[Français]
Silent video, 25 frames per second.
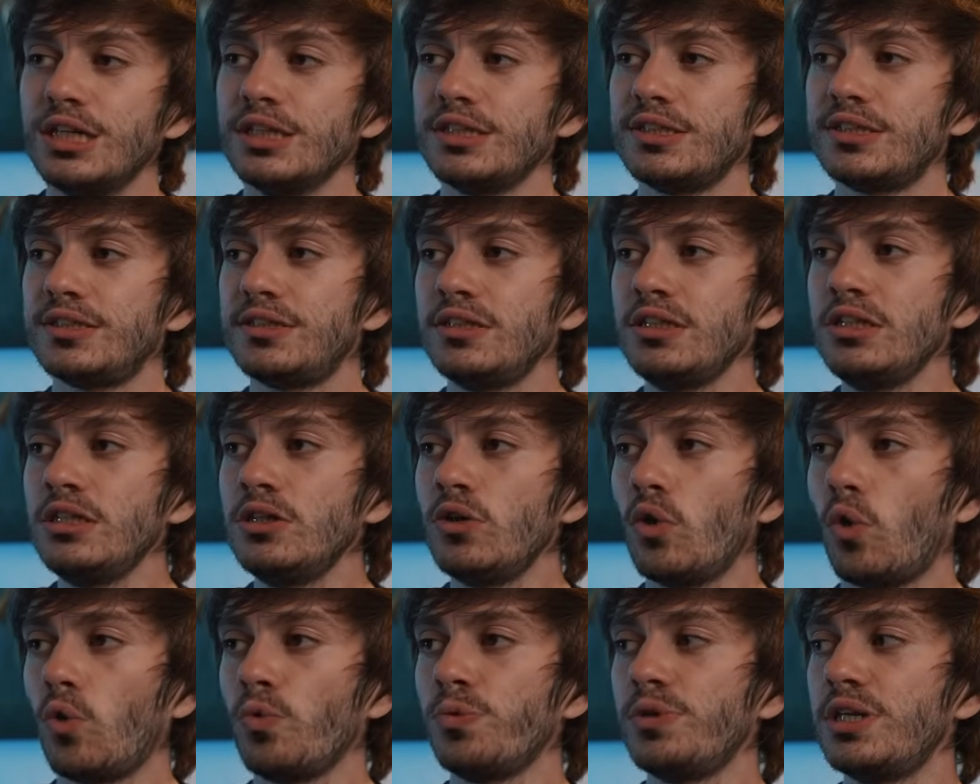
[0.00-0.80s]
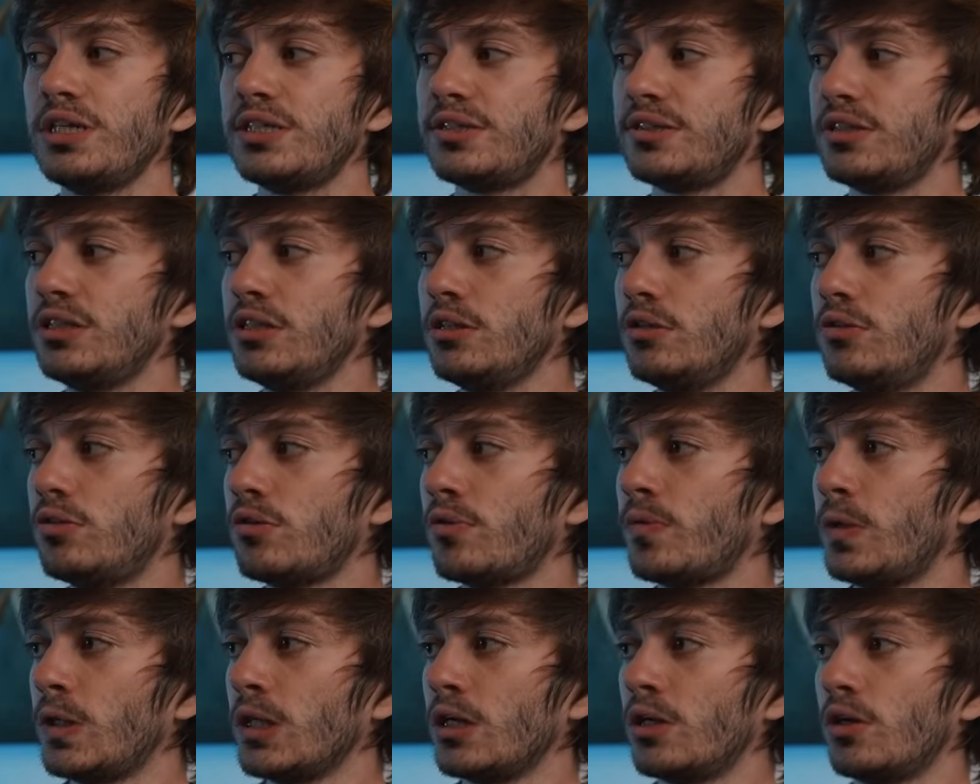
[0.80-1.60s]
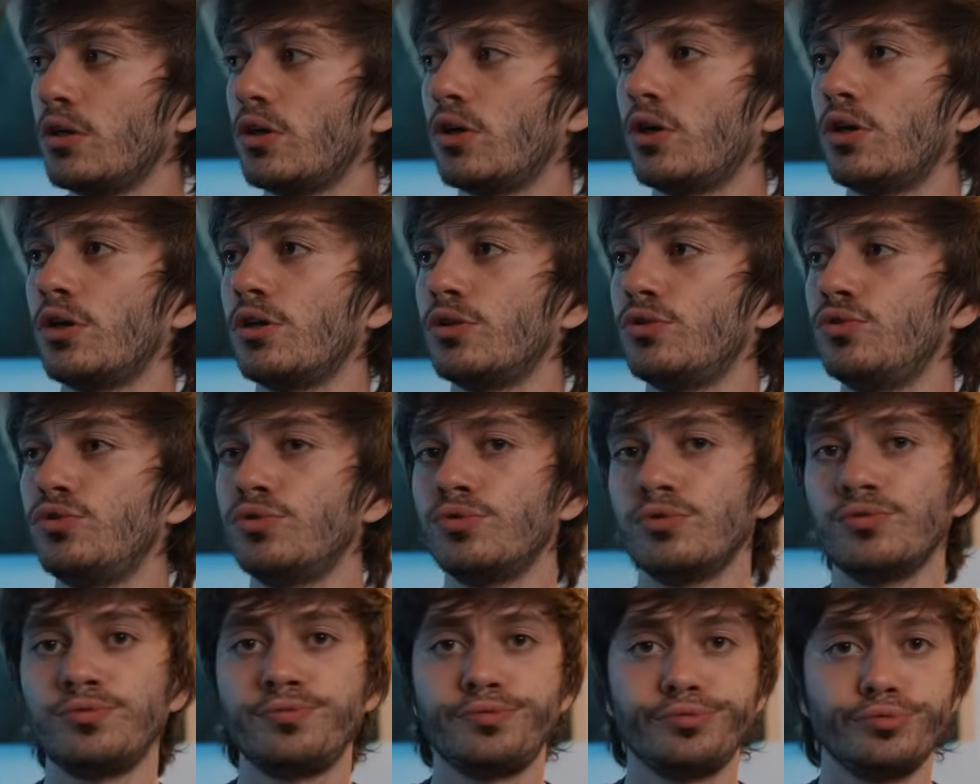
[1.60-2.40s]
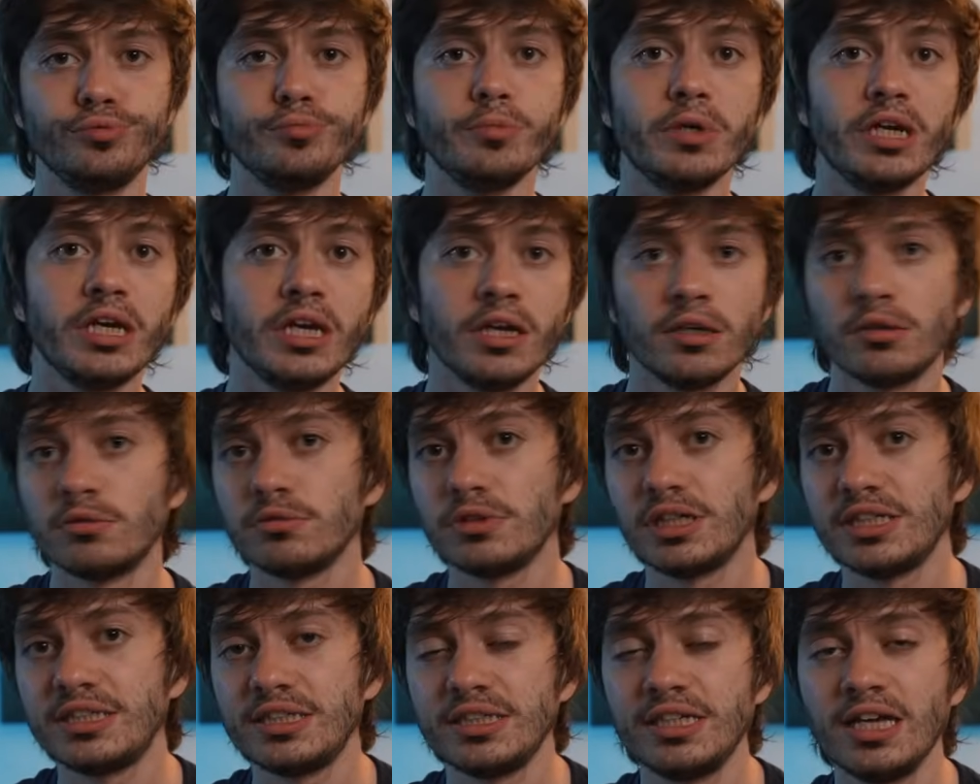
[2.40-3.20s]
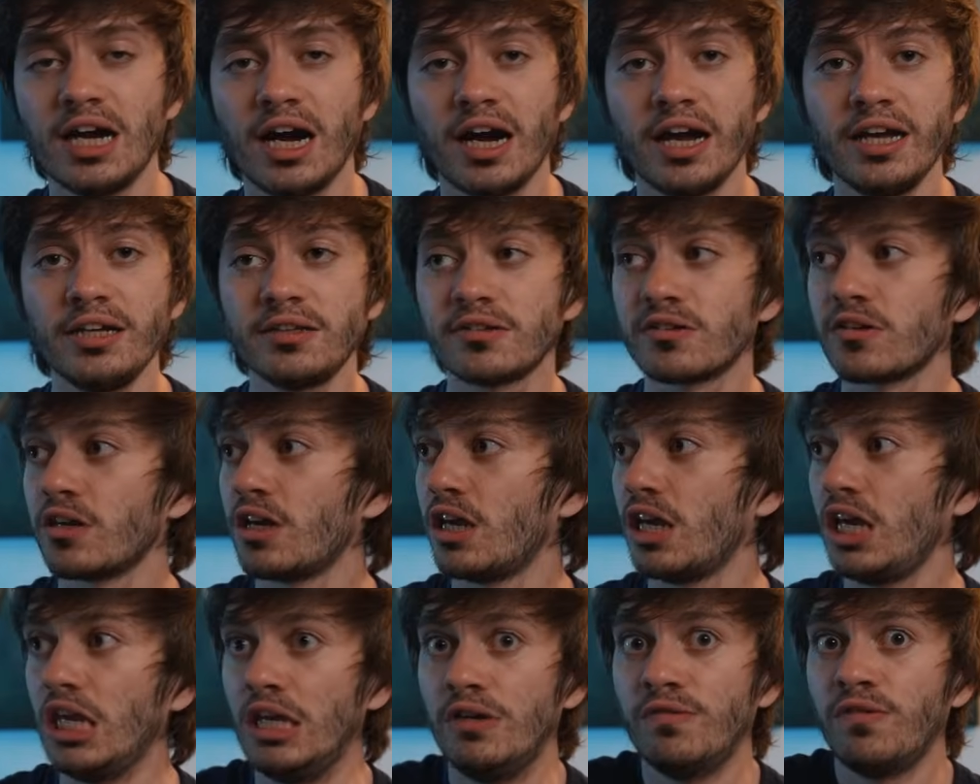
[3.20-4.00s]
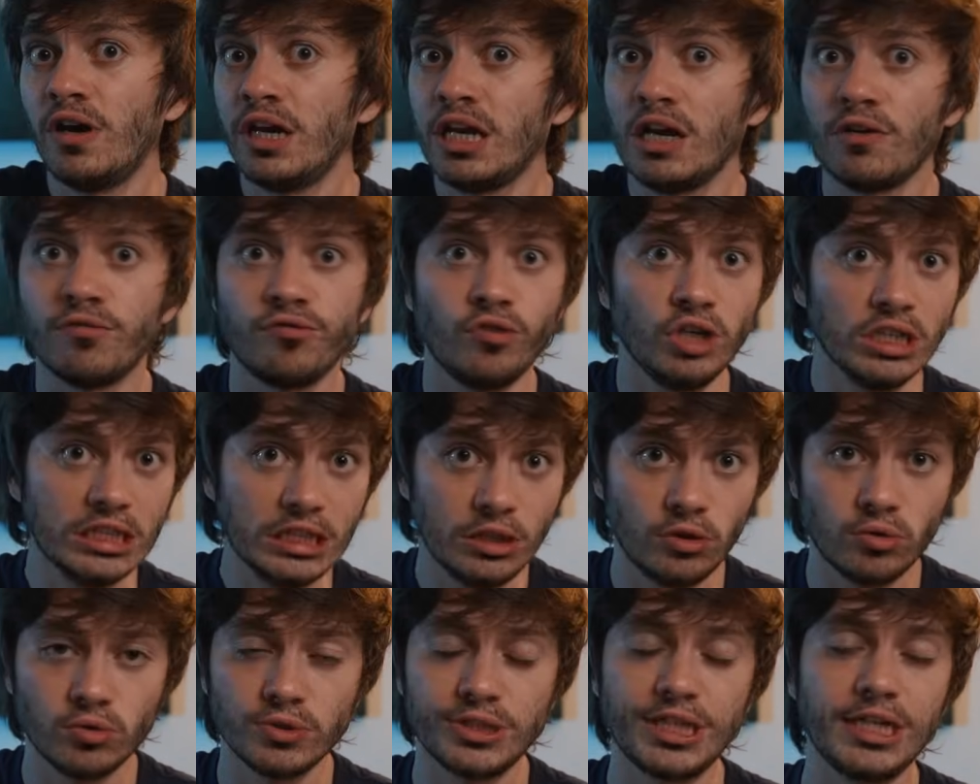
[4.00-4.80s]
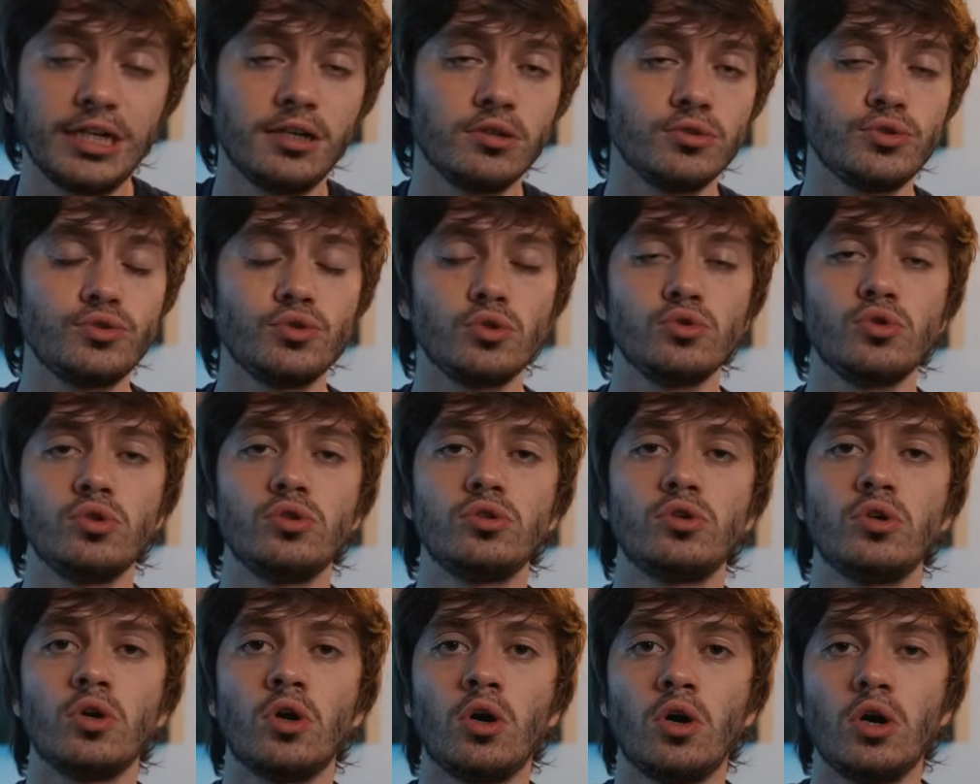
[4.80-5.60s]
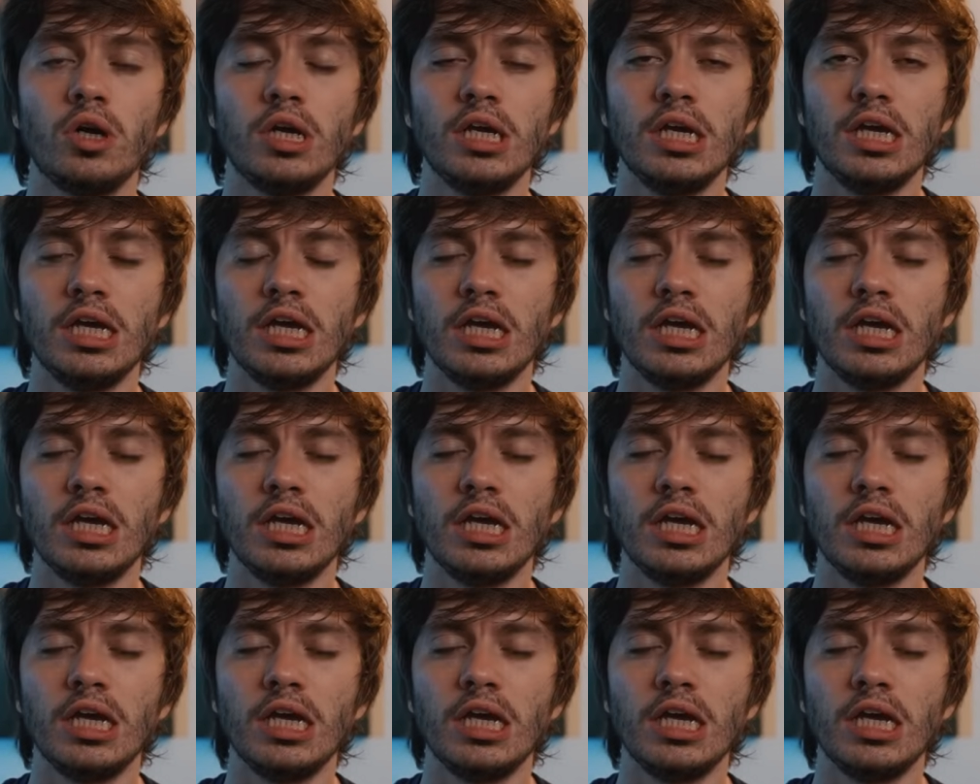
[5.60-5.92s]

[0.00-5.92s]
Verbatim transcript: Si on décide euh, de fumer des cigarettes, il va y avoir des conséquences sur notre corps.